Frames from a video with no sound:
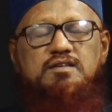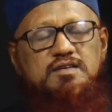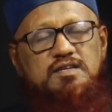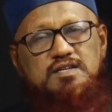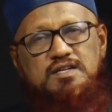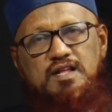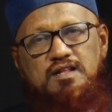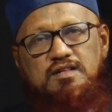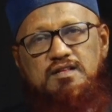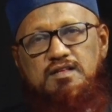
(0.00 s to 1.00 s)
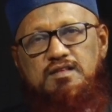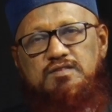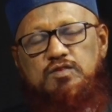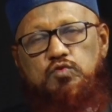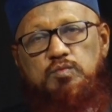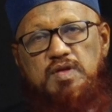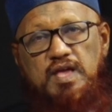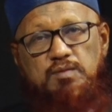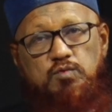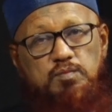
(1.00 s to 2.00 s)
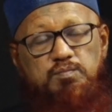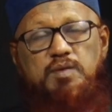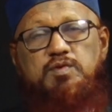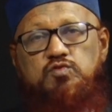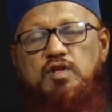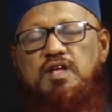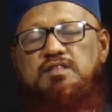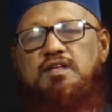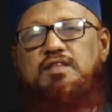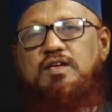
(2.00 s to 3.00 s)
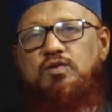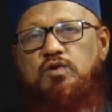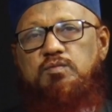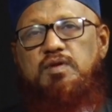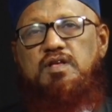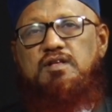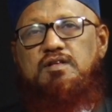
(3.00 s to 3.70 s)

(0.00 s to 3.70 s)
কী সেটা যে তুমি এমনভাবে সলাৎ আদায় করবে